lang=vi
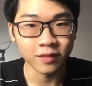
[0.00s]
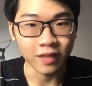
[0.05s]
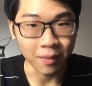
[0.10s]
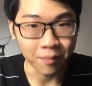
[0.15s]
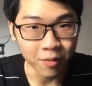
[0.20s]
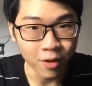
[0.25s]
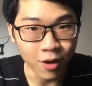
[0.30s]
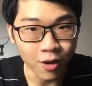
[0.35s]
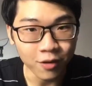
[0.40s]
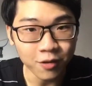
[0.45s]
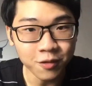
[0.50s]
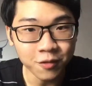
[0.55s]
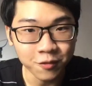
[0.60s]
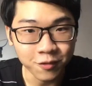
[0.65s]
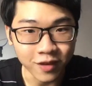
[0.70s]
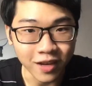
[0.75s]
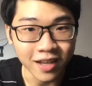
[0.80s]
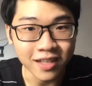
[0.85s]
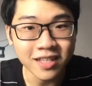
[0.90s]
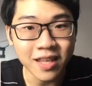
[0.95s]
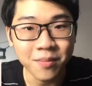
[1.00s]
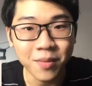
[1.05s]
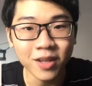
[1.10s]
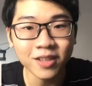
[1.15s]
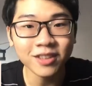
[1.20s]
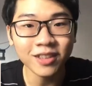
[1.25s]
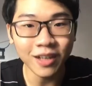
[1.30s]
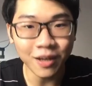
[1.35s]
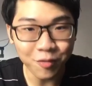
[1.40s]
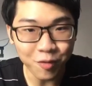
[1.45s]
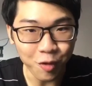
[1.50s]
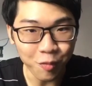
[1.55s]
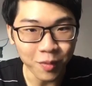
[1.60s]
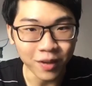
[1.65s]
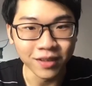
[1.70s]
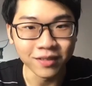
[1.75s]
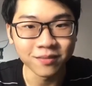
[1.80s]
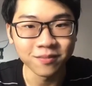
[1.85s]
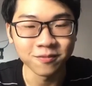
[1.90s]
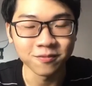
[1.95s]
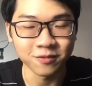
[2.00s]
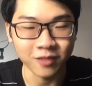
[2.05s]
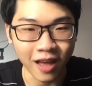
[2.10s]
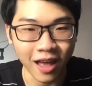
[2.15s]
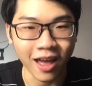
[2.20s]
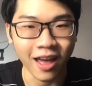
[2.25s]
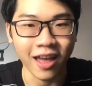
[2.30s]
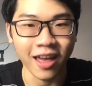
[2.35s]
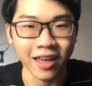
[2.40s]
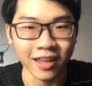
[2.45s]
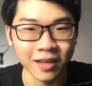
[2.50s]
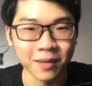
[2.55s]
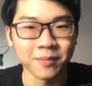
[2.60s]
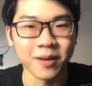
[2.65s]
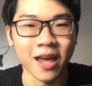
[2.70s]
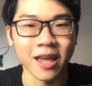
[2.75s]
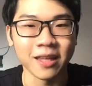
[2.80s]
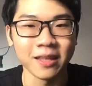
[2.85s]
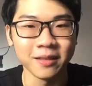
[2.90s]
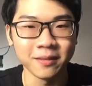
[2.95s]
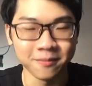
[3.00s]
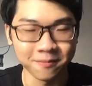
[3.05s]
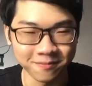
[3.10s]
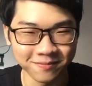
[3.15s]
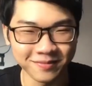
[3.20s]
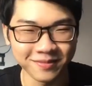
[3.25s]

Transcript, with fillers: cảm ơn vì đã xem hết clip của mình và hẹn gặp lại.